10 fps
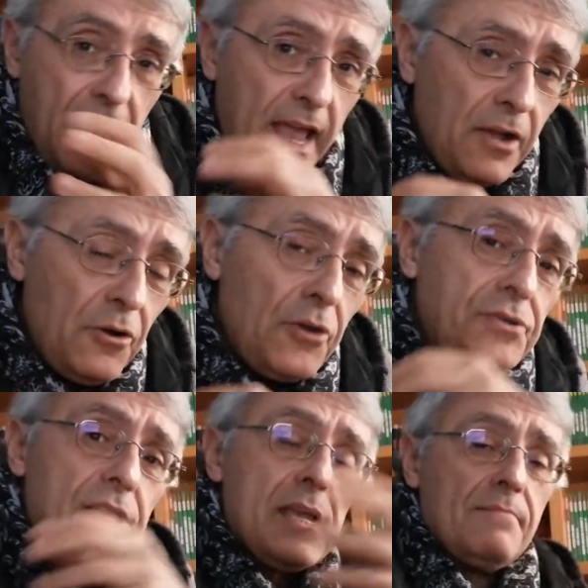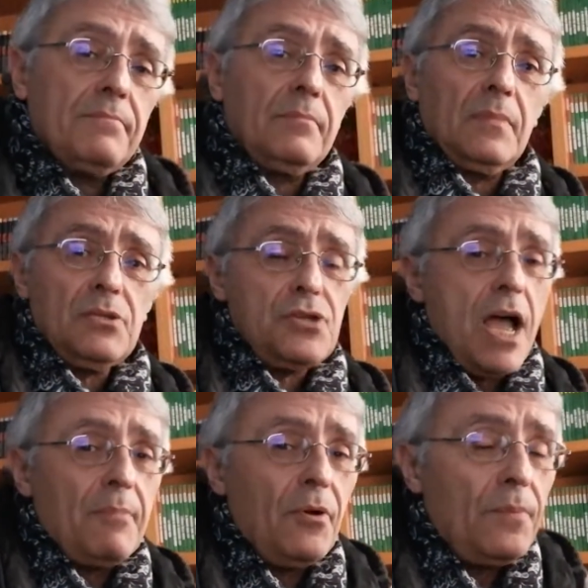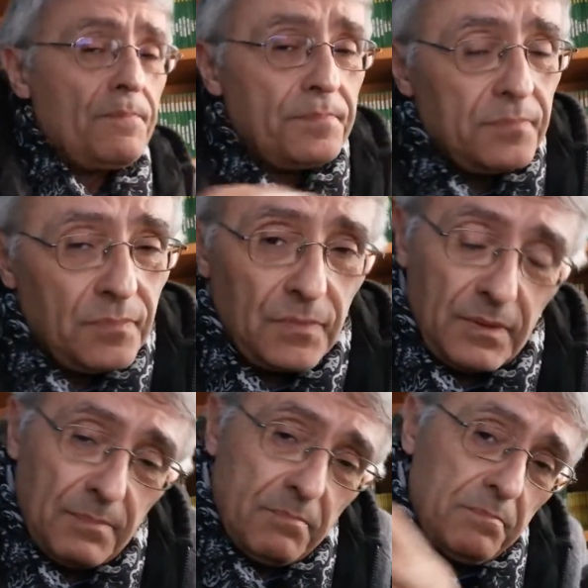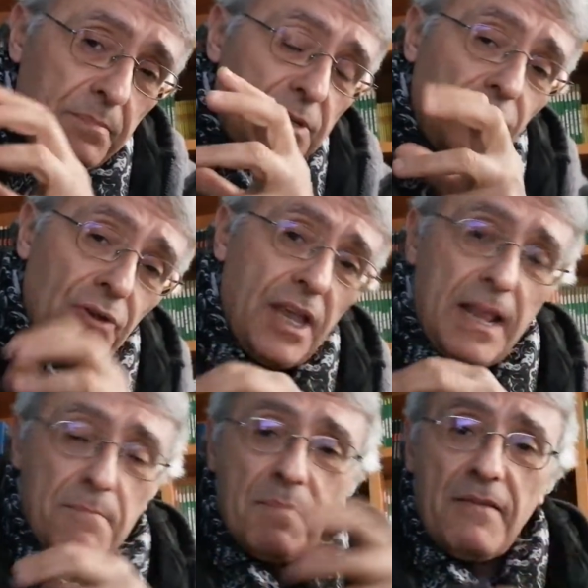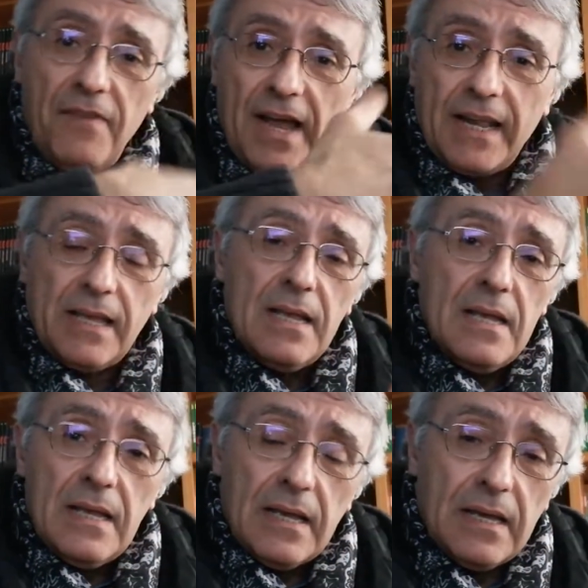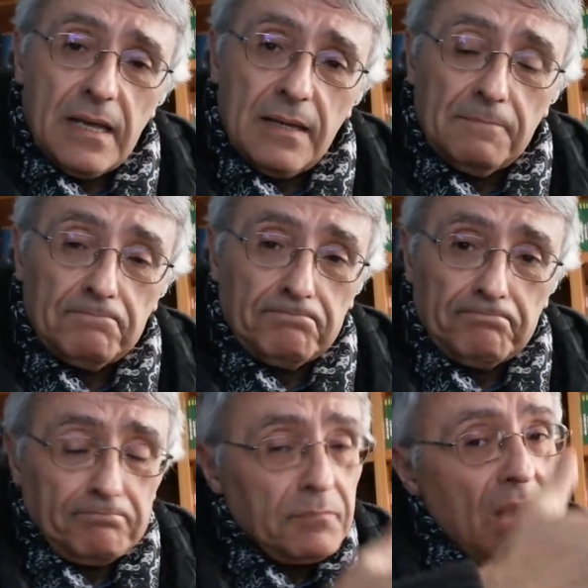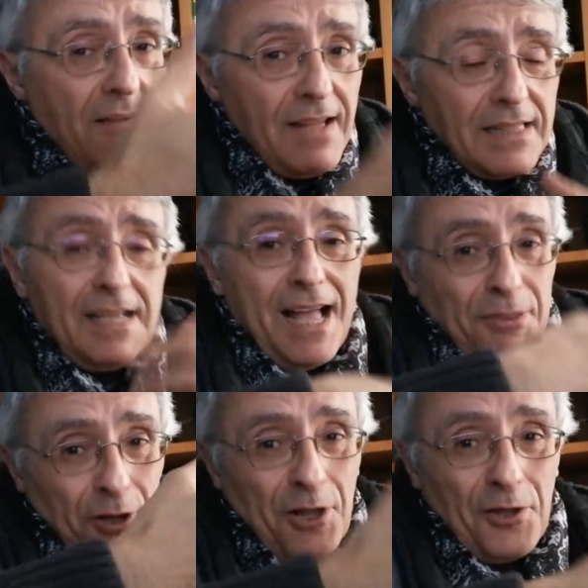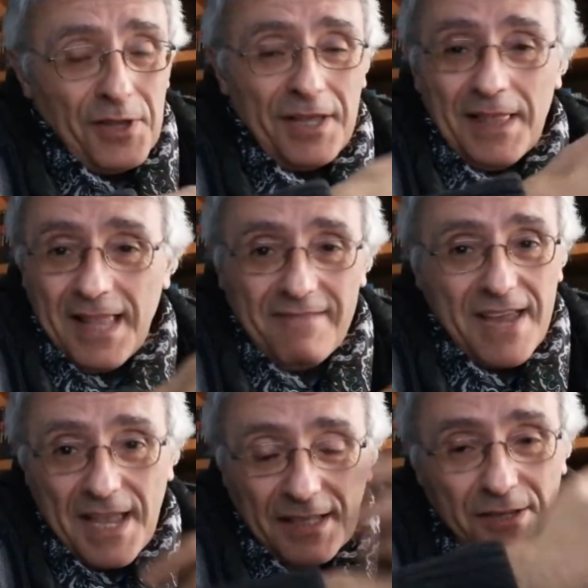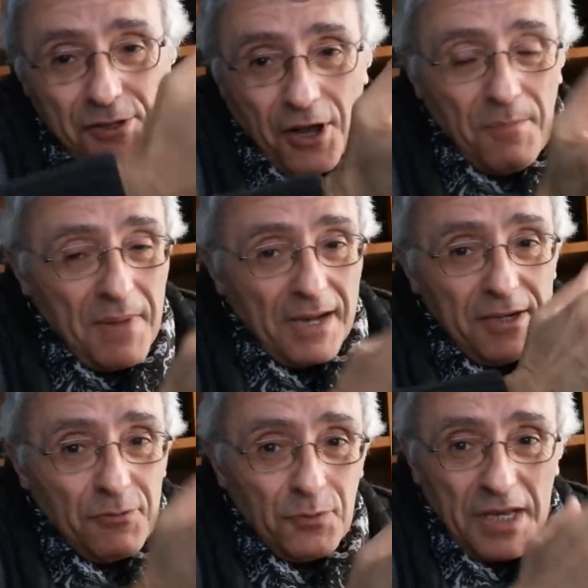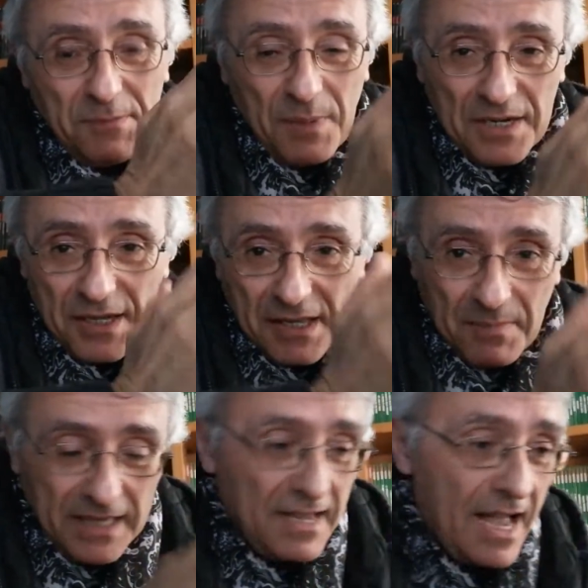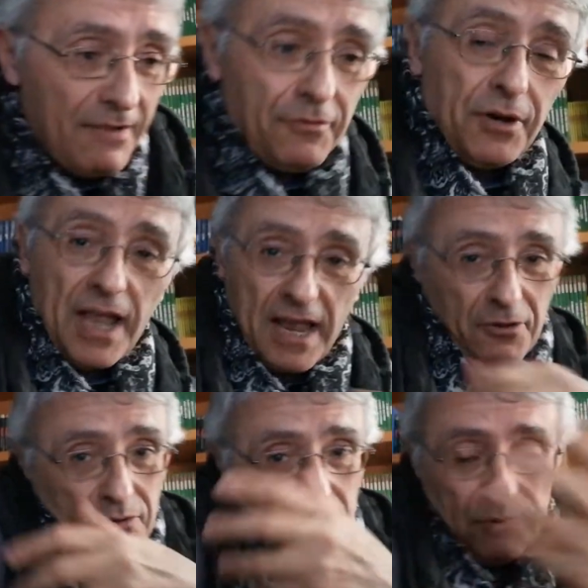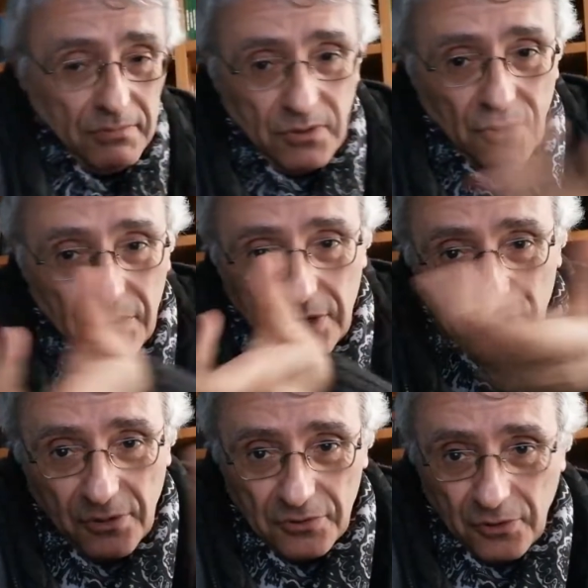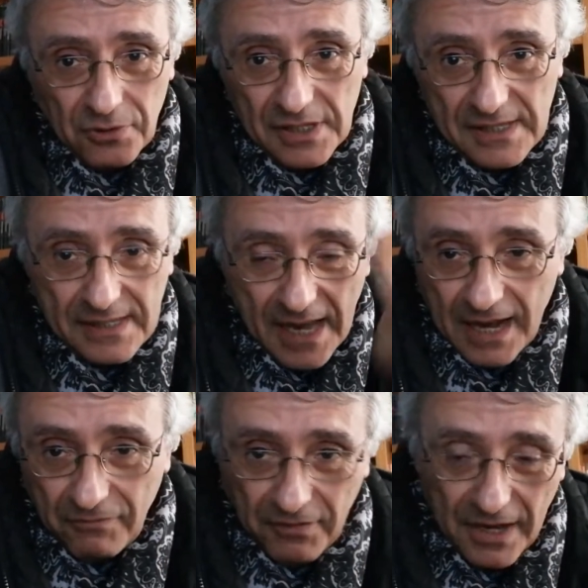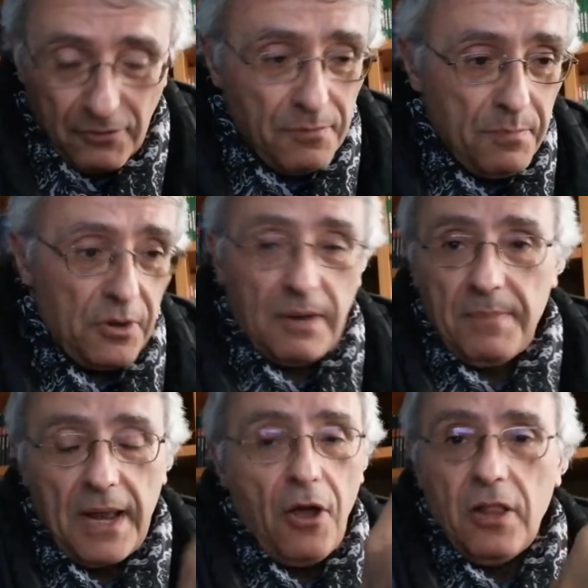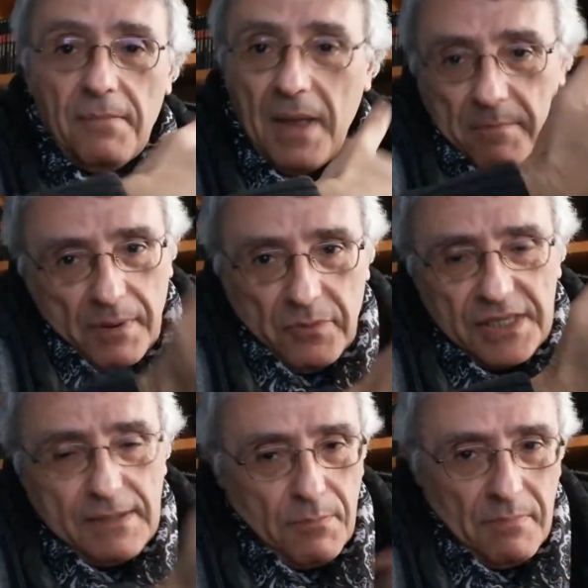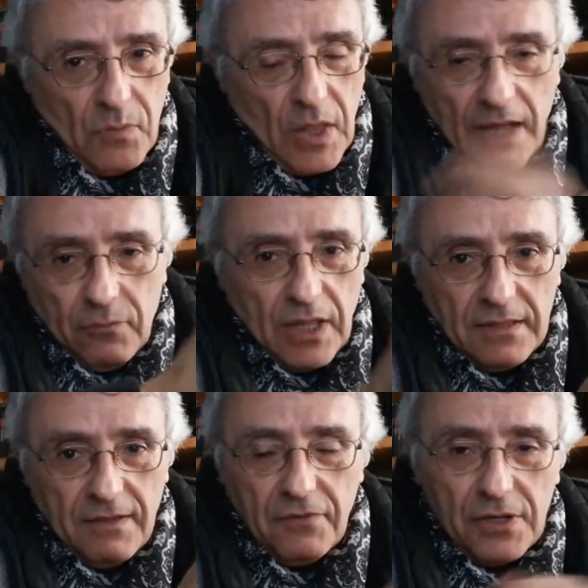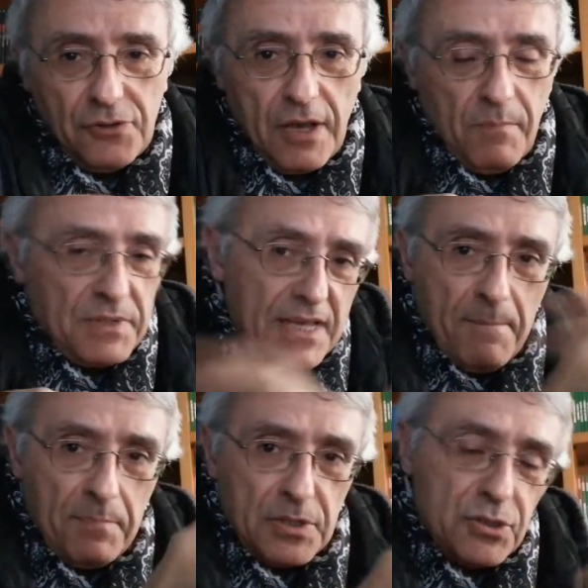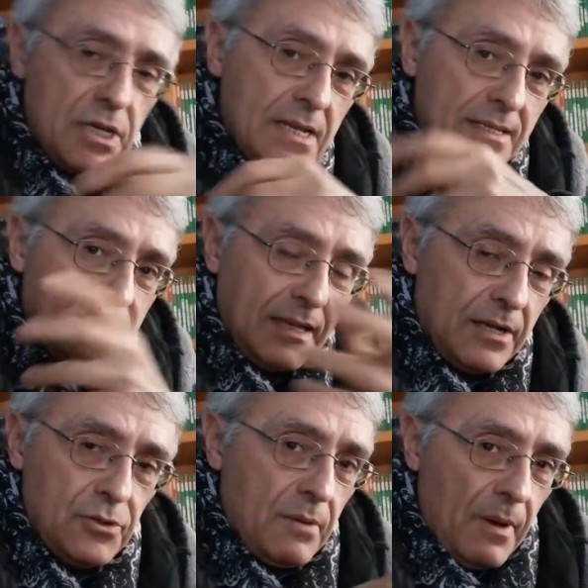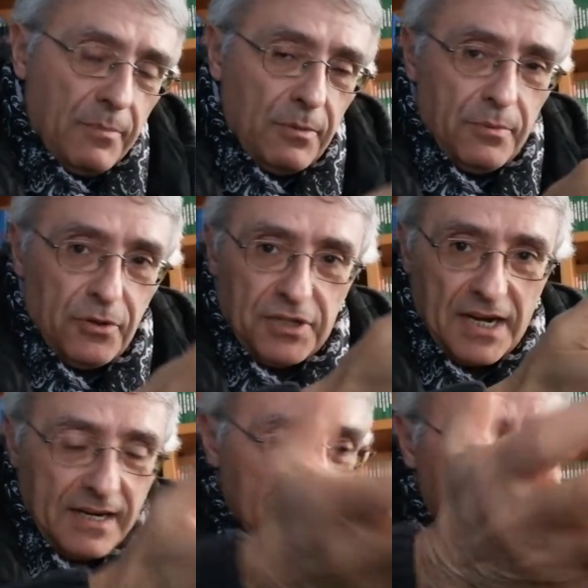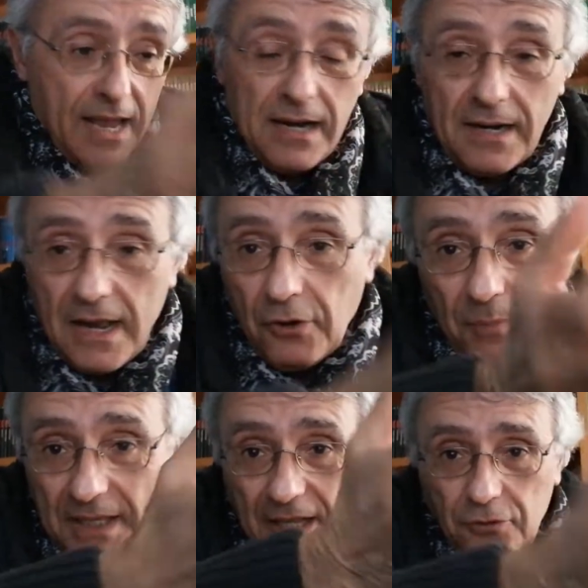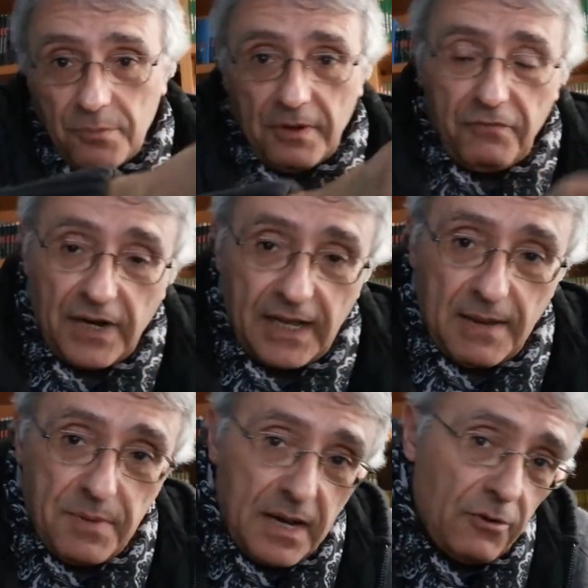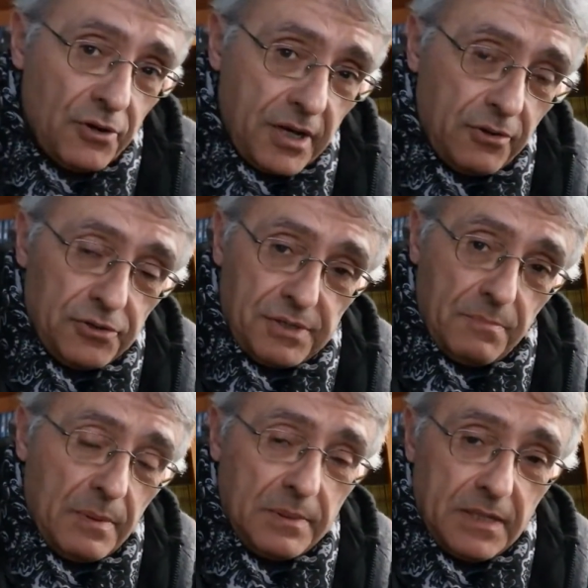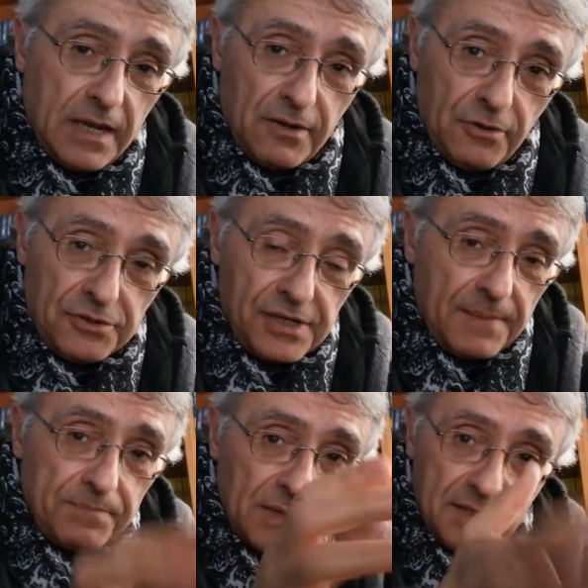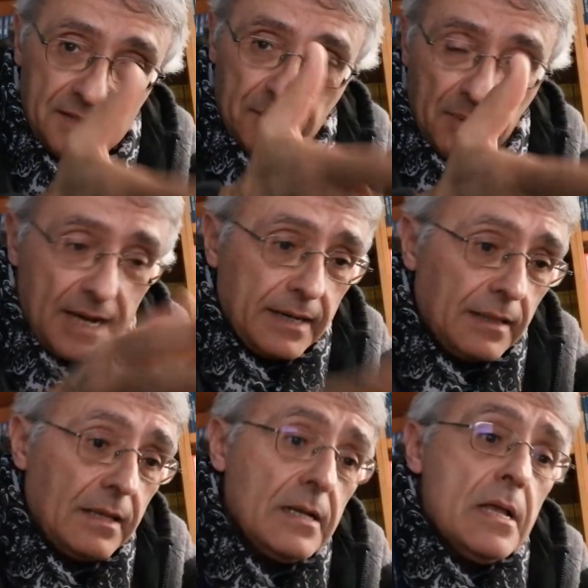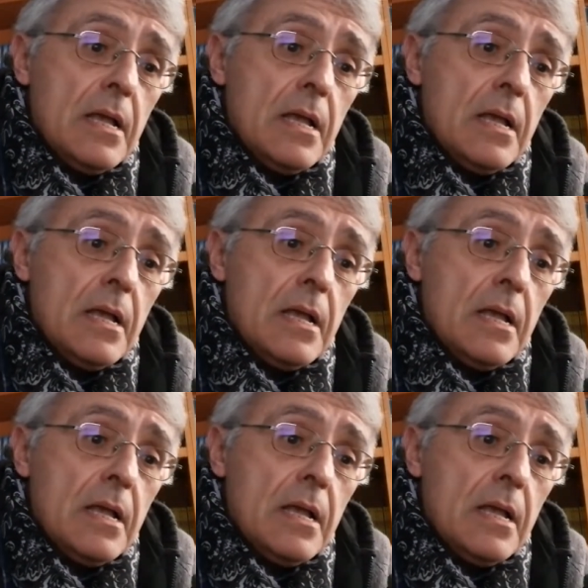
E così, diciamo, mh, mm, bisognerebbe fare, eh, cavalcando le onde della vita, insomma, in una specie di metafora, ecco, con, con, con, con il surf, ecco, in poche parole, ma in, questa è una, una definizione semplicistica, cioè, ma proprio terra-terra, ecco, ma tanto per far capire che cosa, di che cosa si parla.